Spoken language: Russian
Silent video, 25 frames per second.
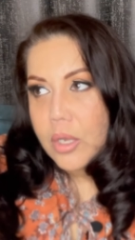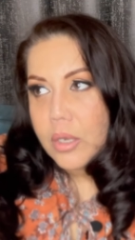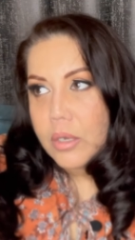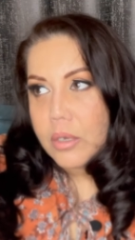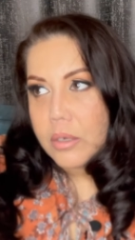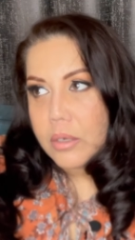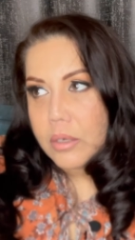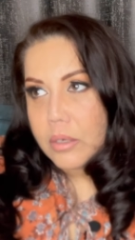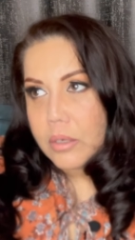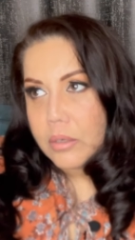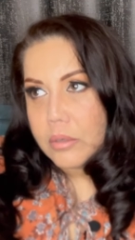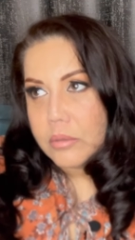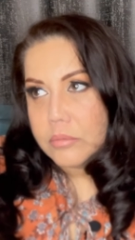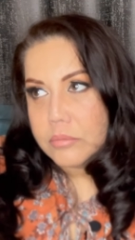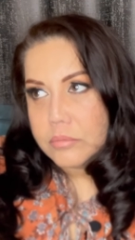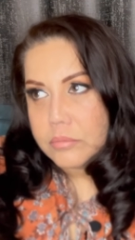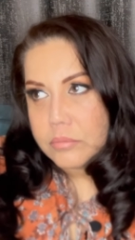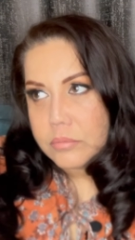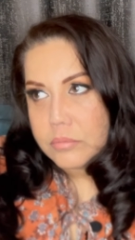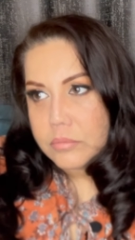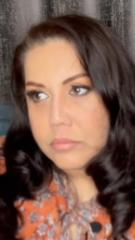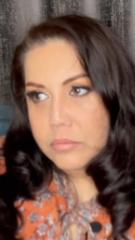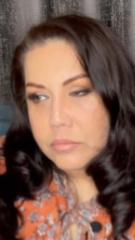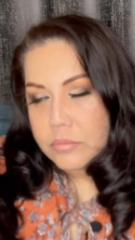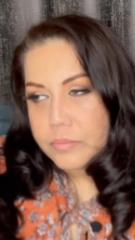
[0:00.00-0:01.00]

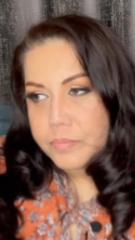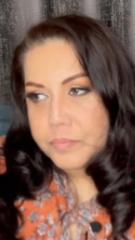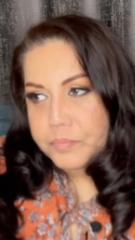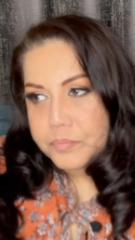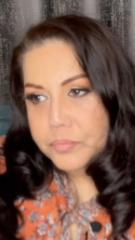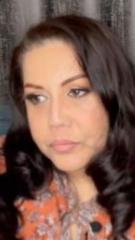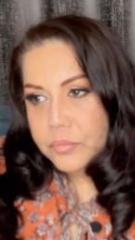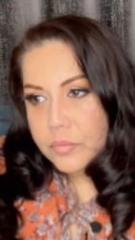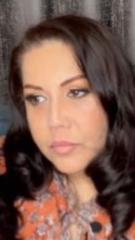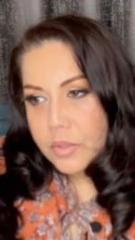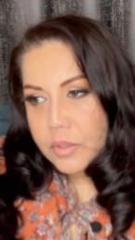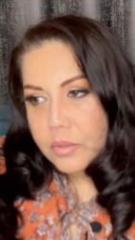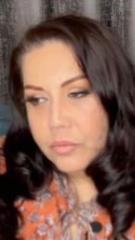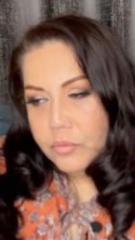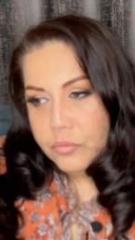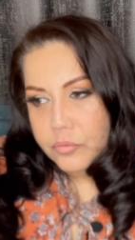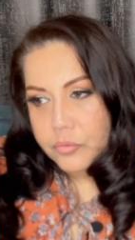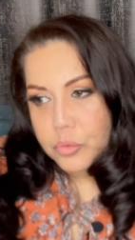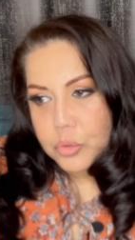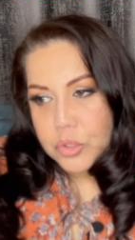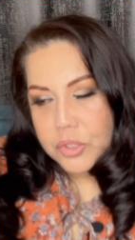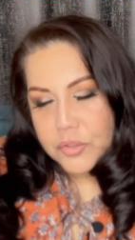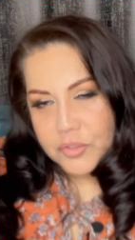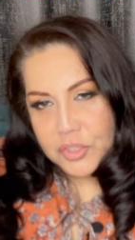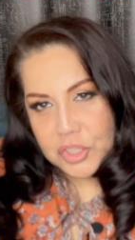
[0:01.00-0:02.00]
эм,
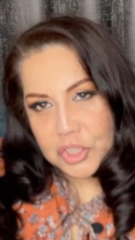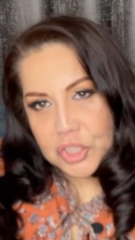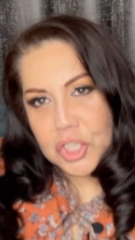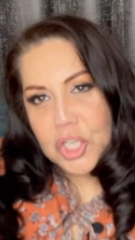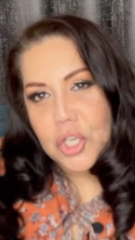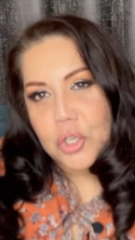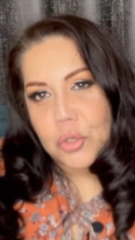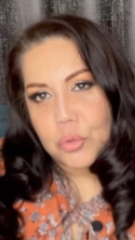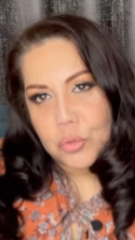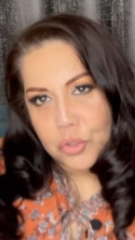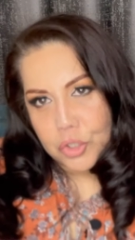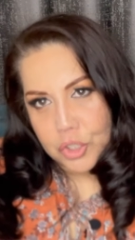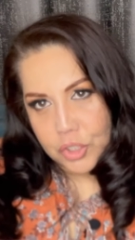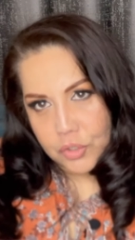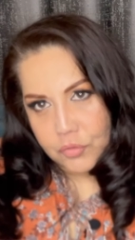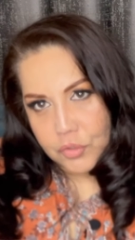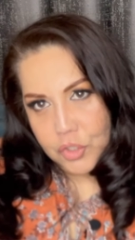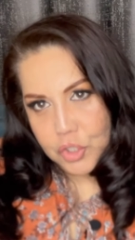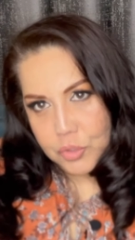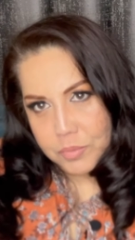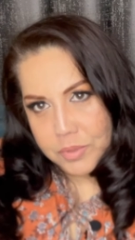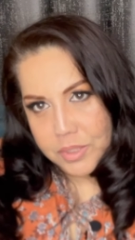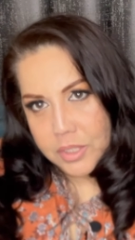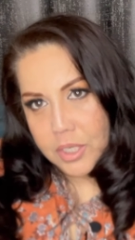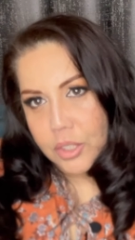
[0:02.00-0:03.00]
вот сильную недвижимость,